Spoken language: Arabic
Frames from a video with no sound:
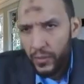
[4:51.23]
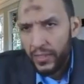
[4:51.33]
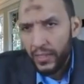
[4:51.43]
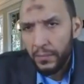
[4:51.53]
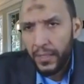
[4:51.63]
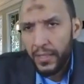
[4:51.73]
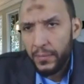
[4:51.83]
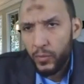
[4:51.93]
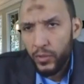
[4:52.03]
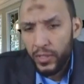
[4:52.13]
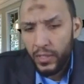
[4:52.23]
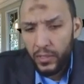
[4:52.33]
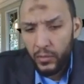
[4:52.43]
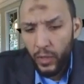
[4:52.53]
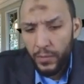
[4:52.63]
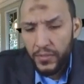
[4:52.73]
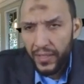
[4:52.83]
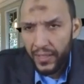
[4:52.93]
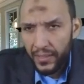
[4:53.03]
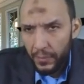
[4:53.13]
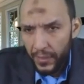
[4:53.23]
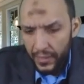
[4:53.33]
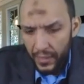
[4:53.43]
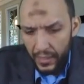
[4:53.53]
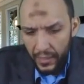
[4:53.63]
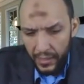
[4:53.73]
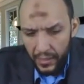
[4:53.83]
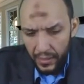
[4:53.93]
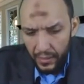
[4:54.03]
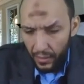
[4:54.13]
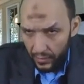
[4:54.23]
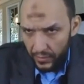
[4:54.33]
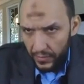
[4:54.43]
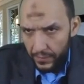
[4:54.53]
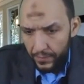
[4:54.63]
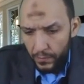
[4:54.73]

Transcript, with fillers: جدا طبعا اللي بيقول اللغه مش فارقه لا طبعا ده غلط